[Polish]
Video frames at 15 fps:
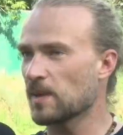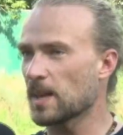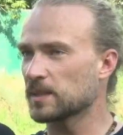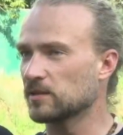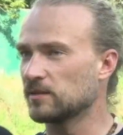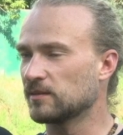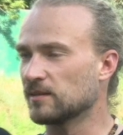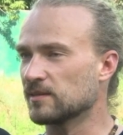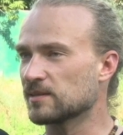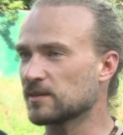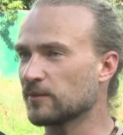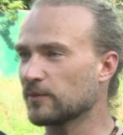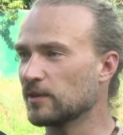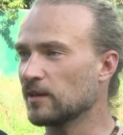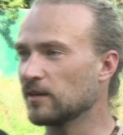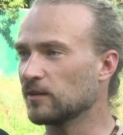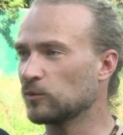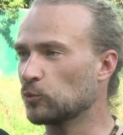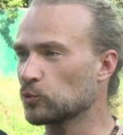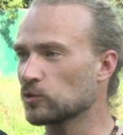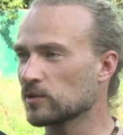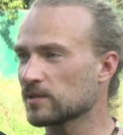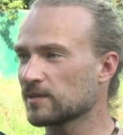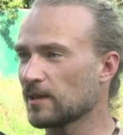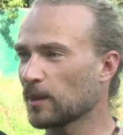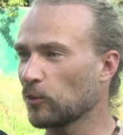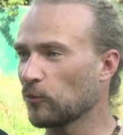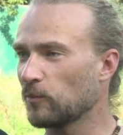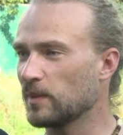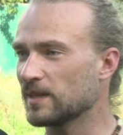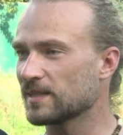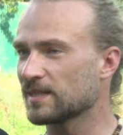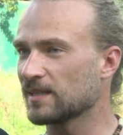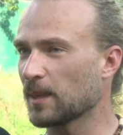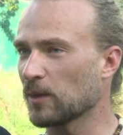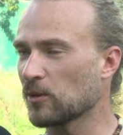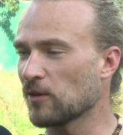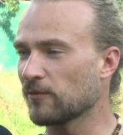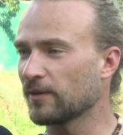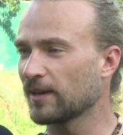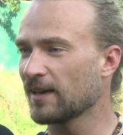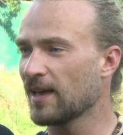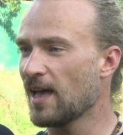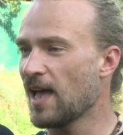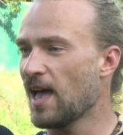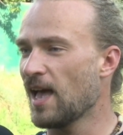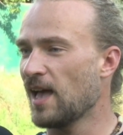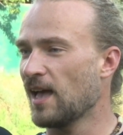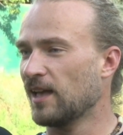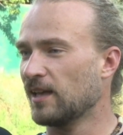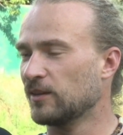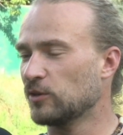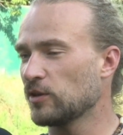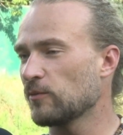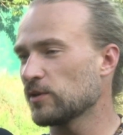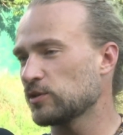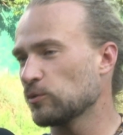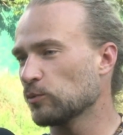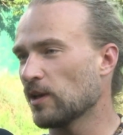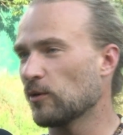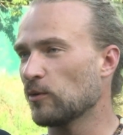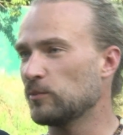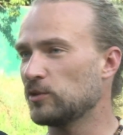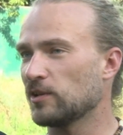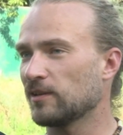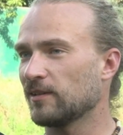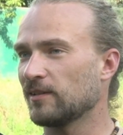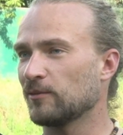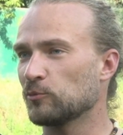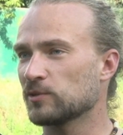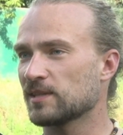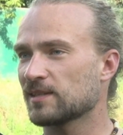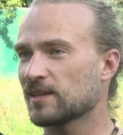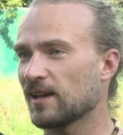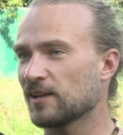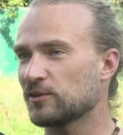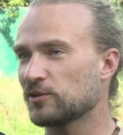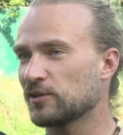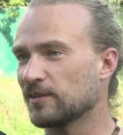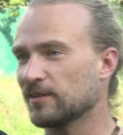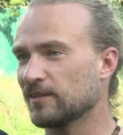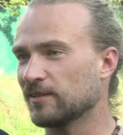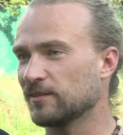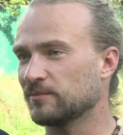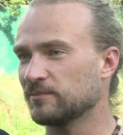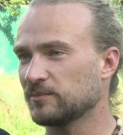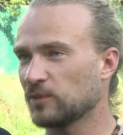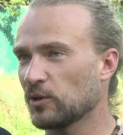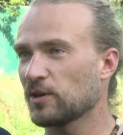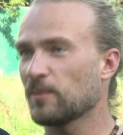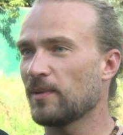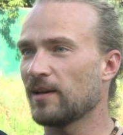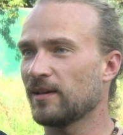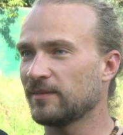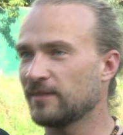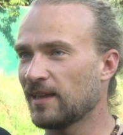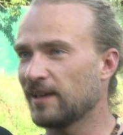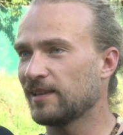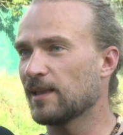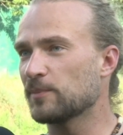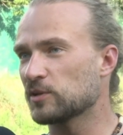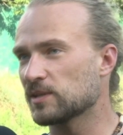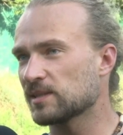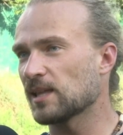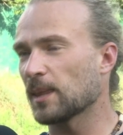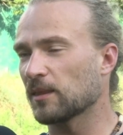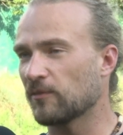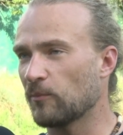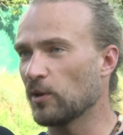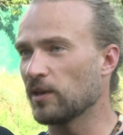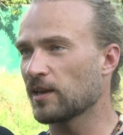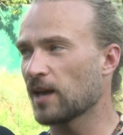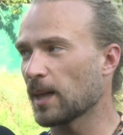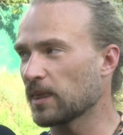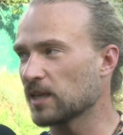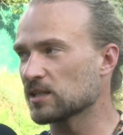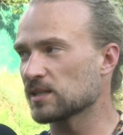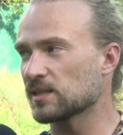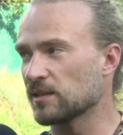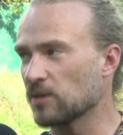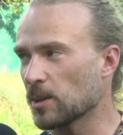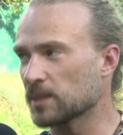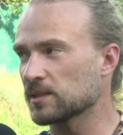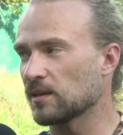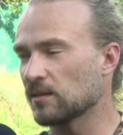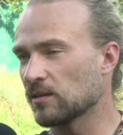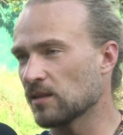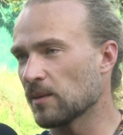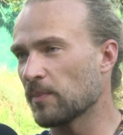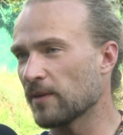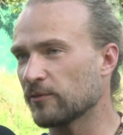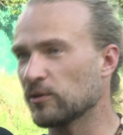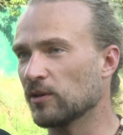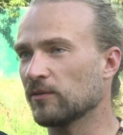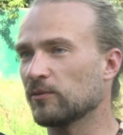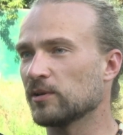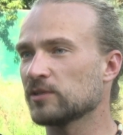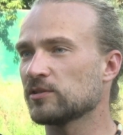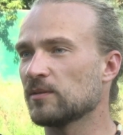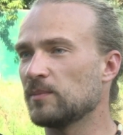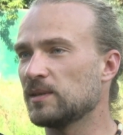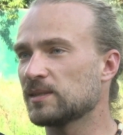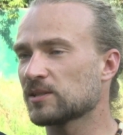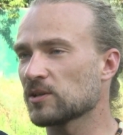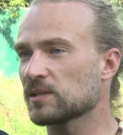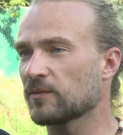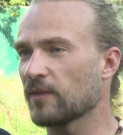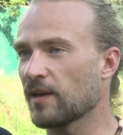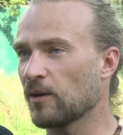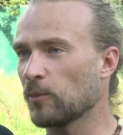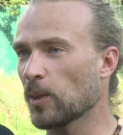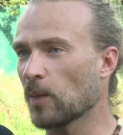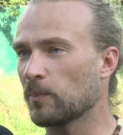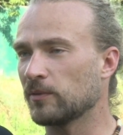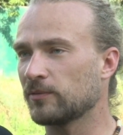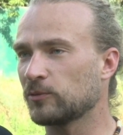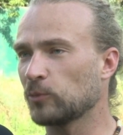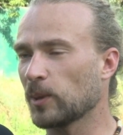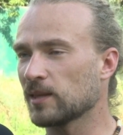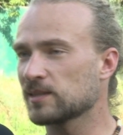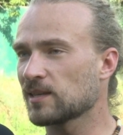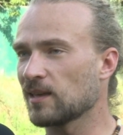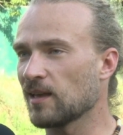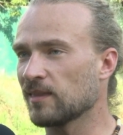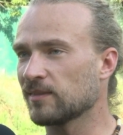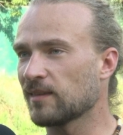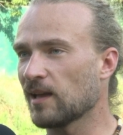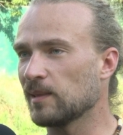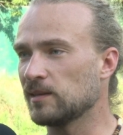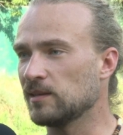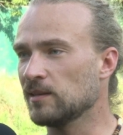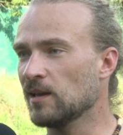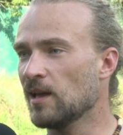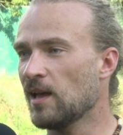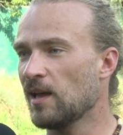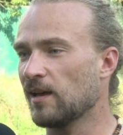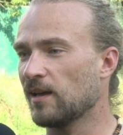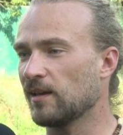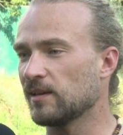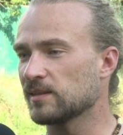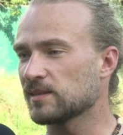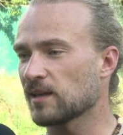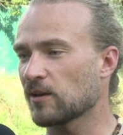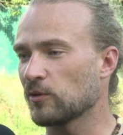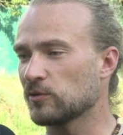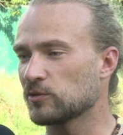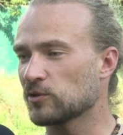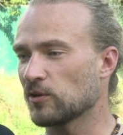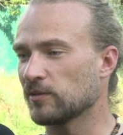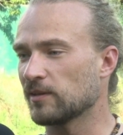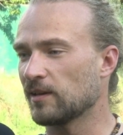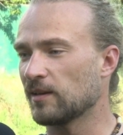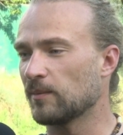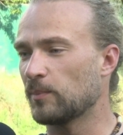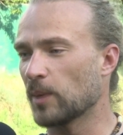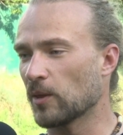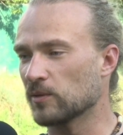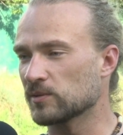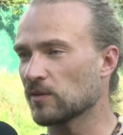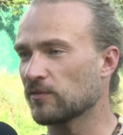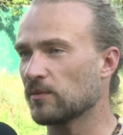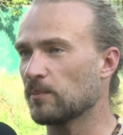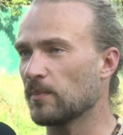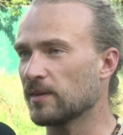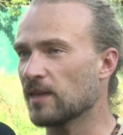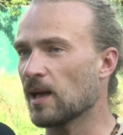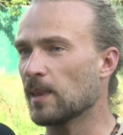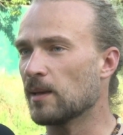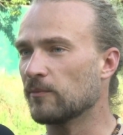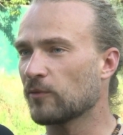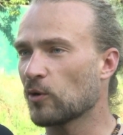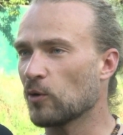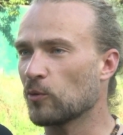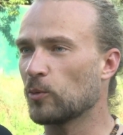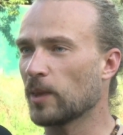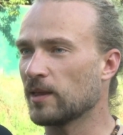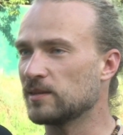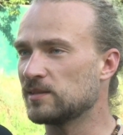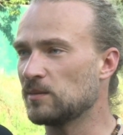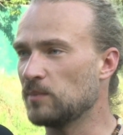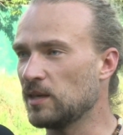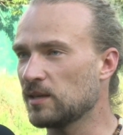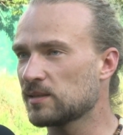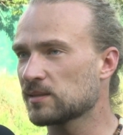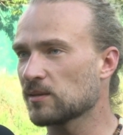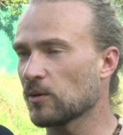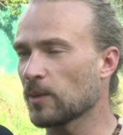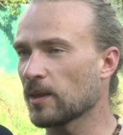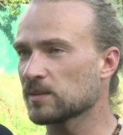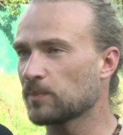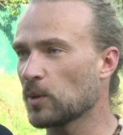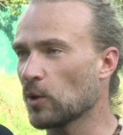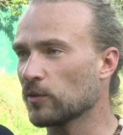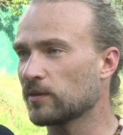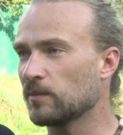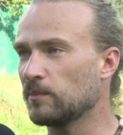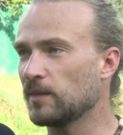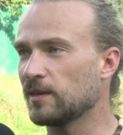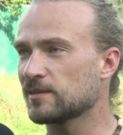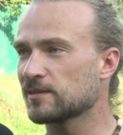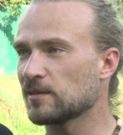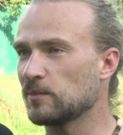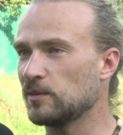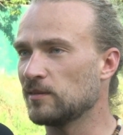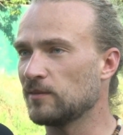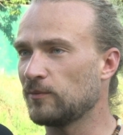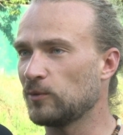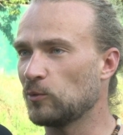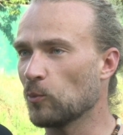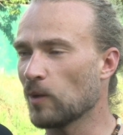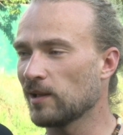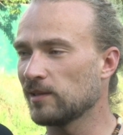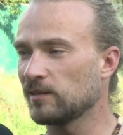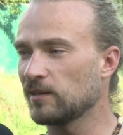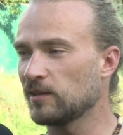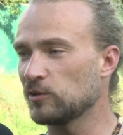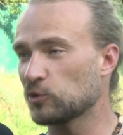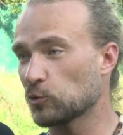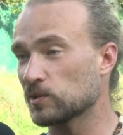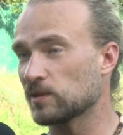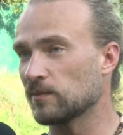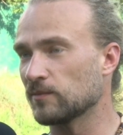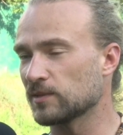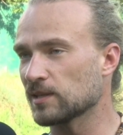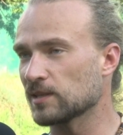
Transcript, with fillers: bardzo intensywny, dużo startów międzynarodowych. No i właśnie udało mi się uzyskać, e, no chyba najlepszy start w mojej karierze seniorskiej, to na pewno właśnie Mistrzostwa Europy w tureckiej Antalii. E, zakończone brązowym medalem w konkurencji mixed oraz piątym miejscem indywidualnie i szóstym w